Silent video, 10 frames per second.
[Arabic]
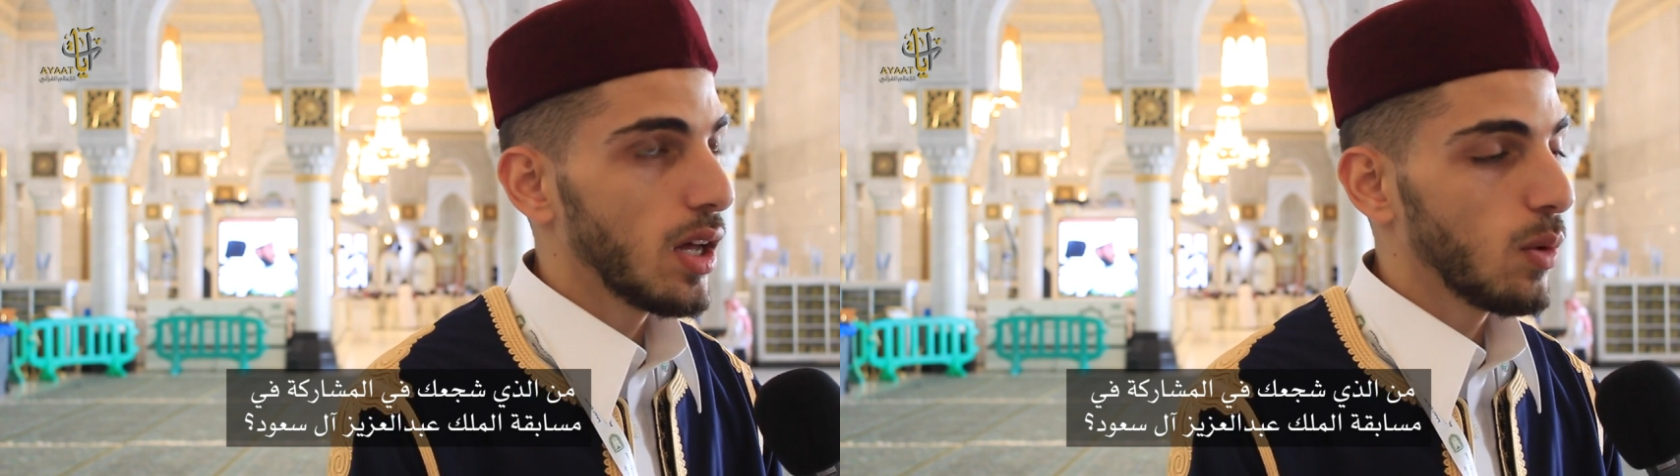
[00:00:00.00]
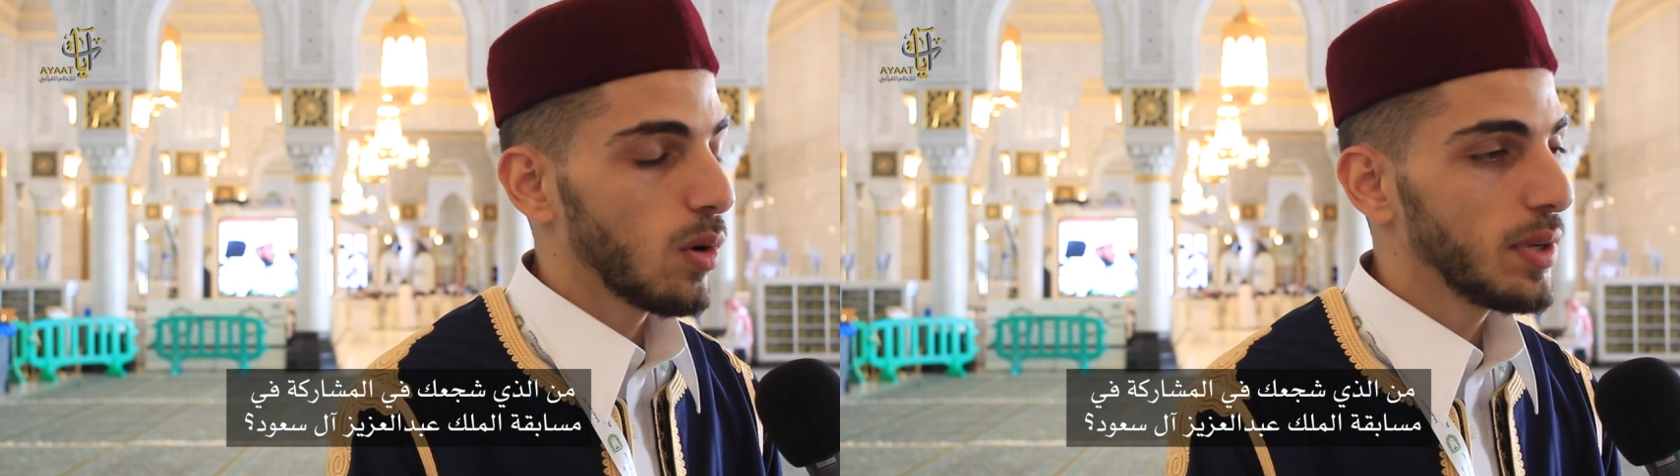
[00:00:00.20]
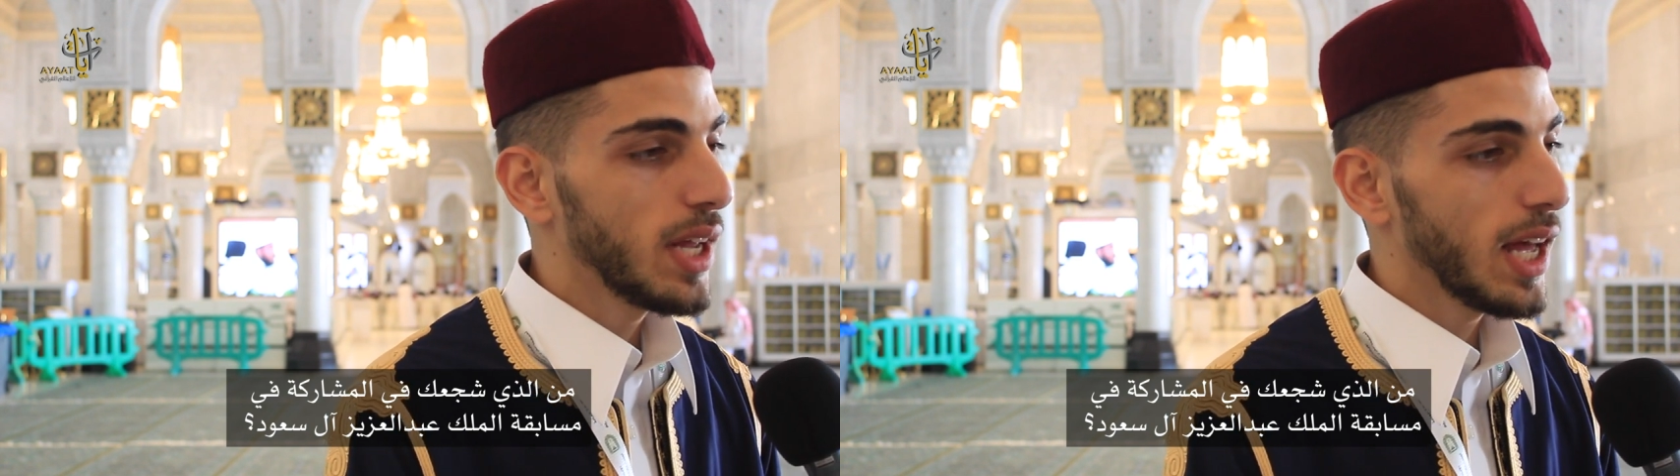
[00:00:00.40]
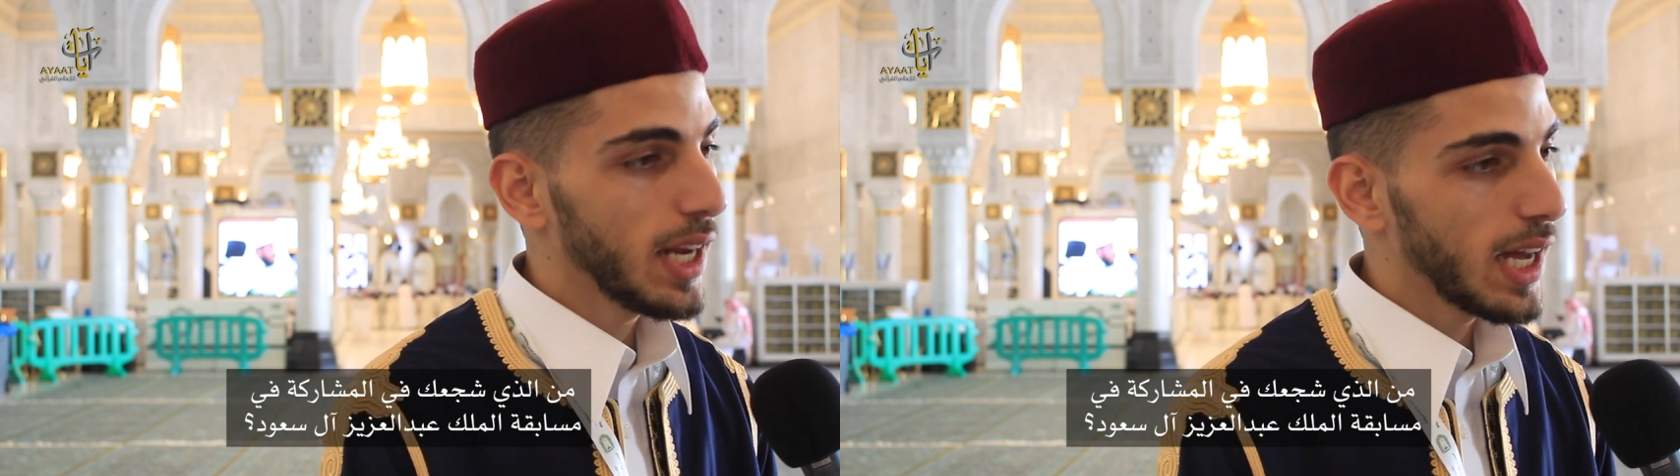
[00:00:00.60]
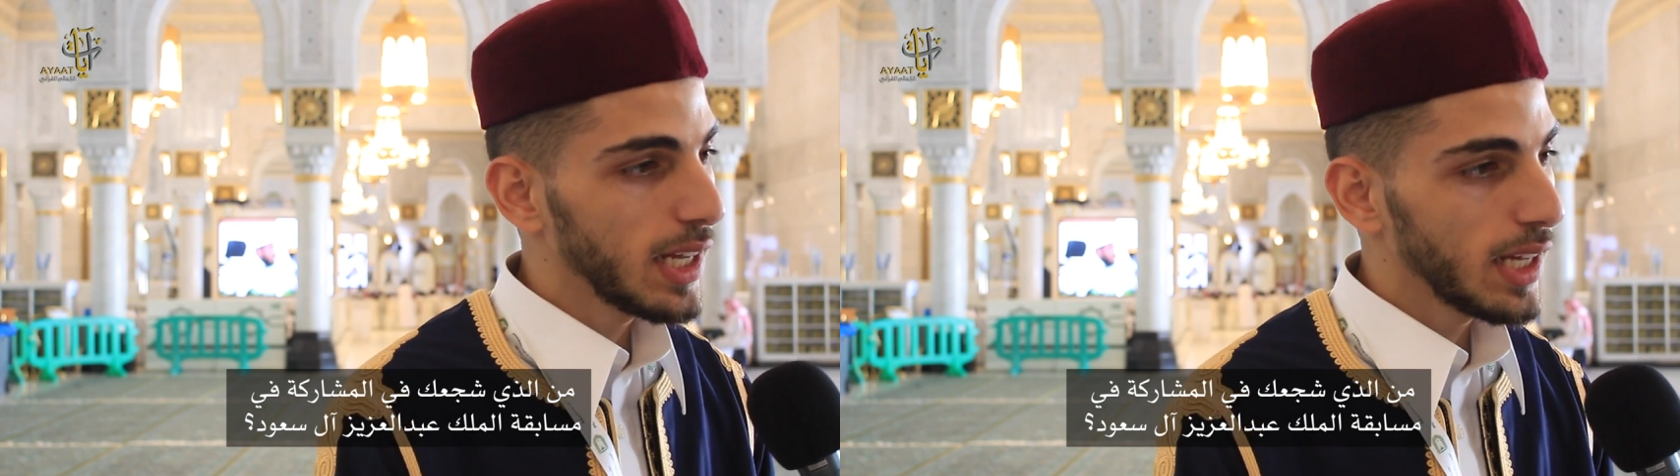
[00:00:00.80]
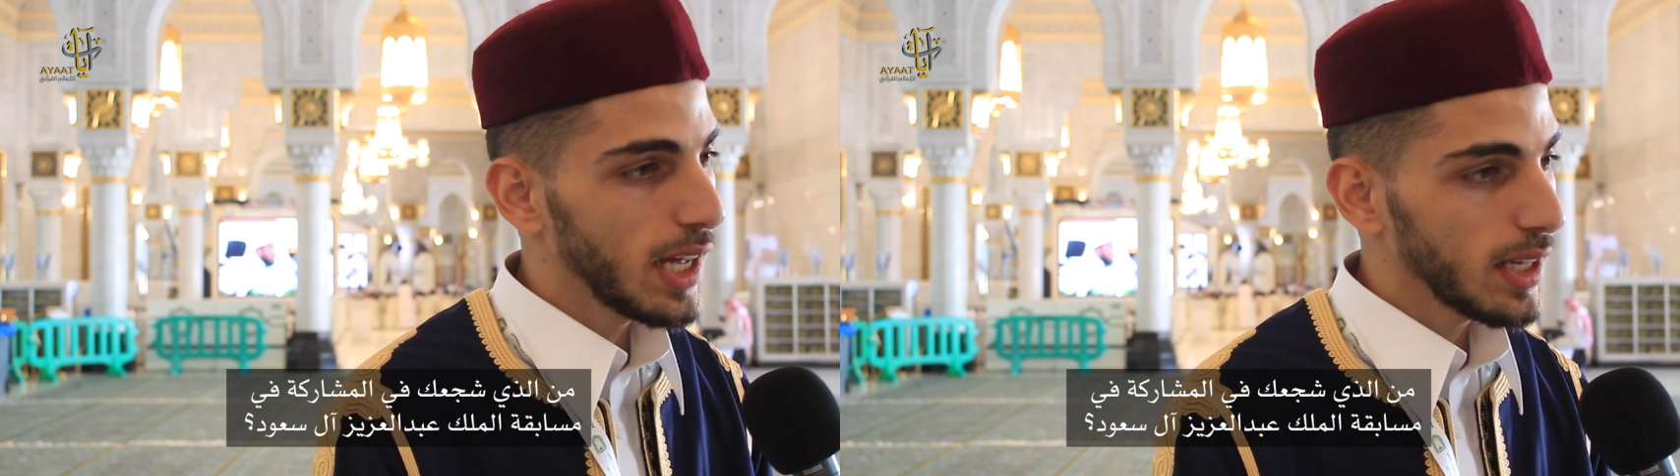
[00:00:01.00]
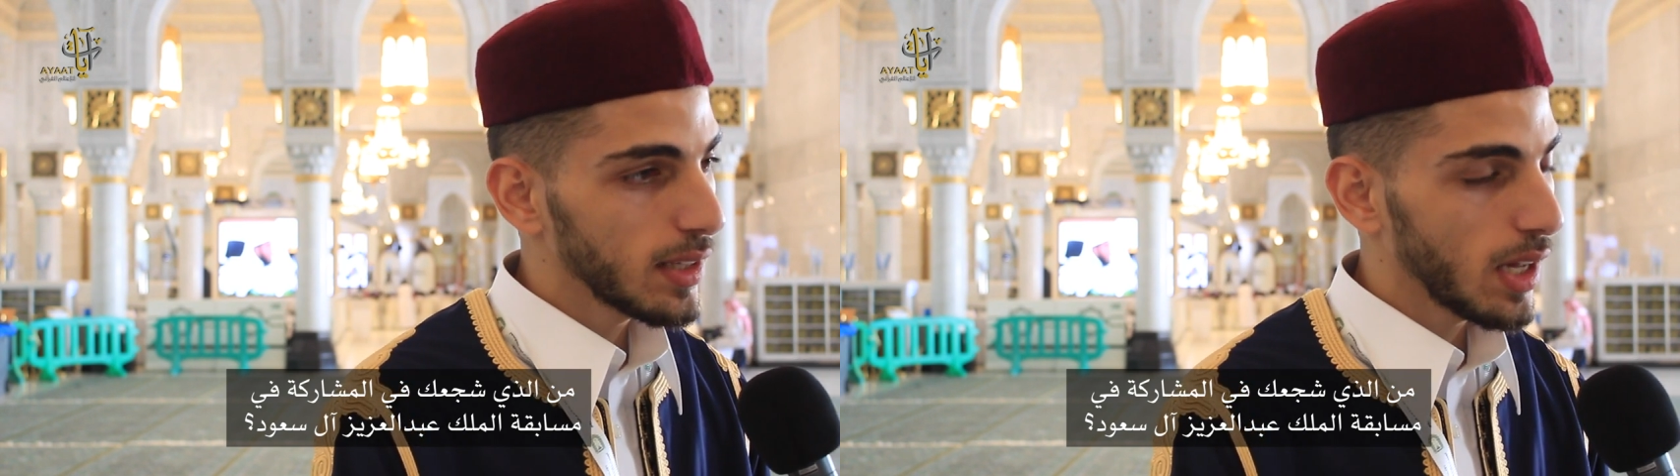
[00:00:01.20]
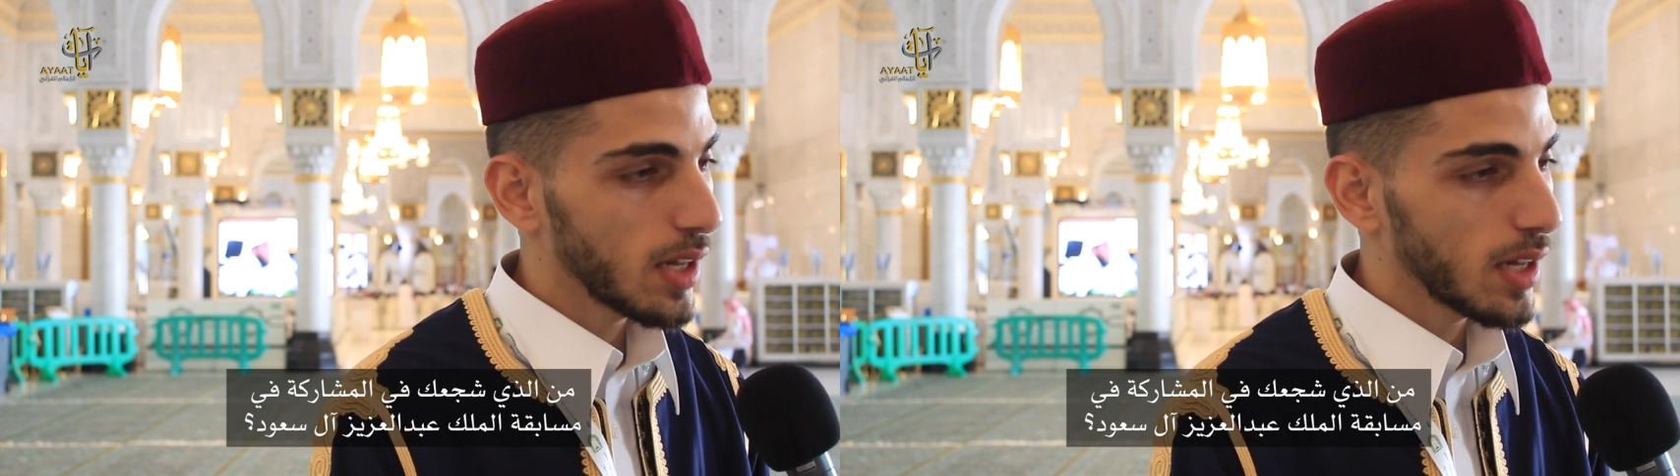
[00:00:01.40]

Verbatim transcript: وبناء عليها